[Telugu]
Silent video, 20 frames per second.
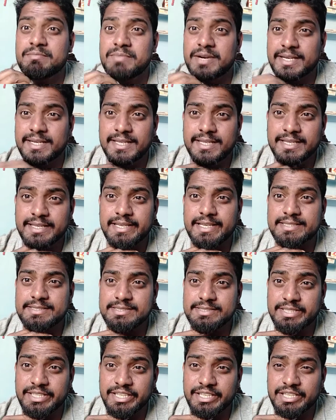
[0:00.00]
మర్డర్
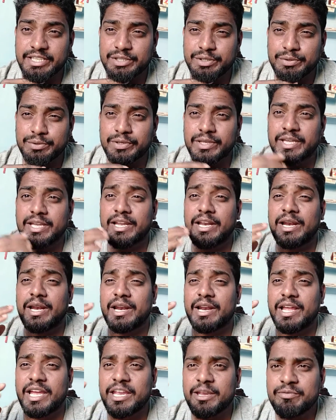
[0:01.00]
కేసు త్రీ నాట్ టూకి
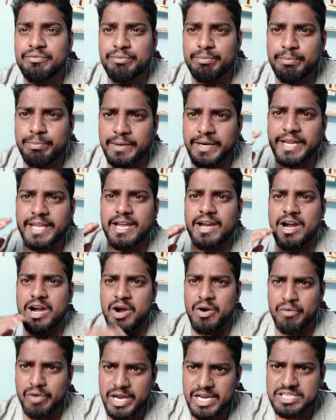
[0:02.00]
లైఫ్ పడే
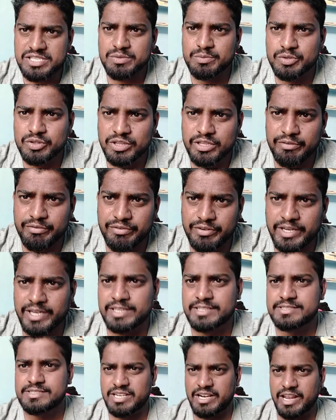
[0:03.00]
అవకాశం ఉంది
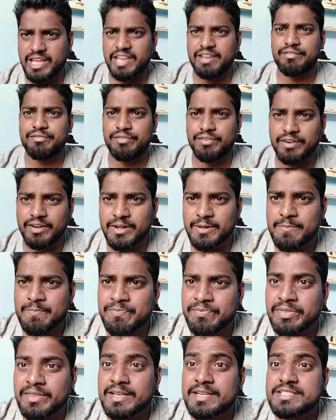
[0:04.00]
ఫ్రెండ్స్ లైఫ్
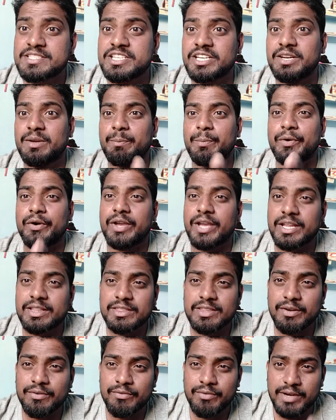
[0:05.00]

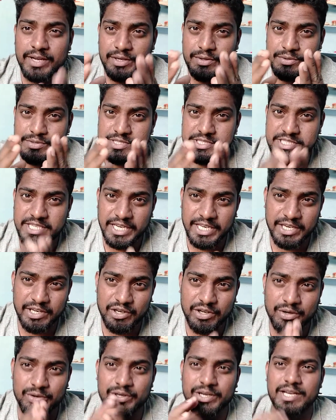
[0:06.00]
చనిపోయేంత వరకు
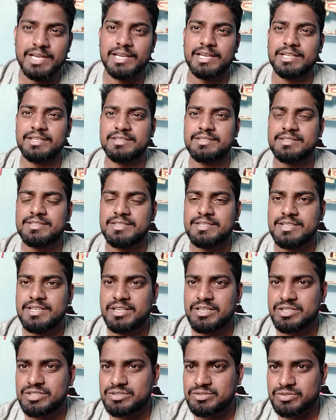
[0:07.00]
జైలులో ఉండాలి
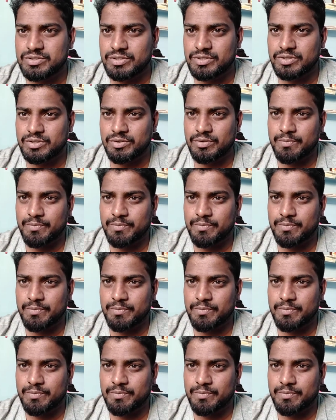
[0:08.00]
సో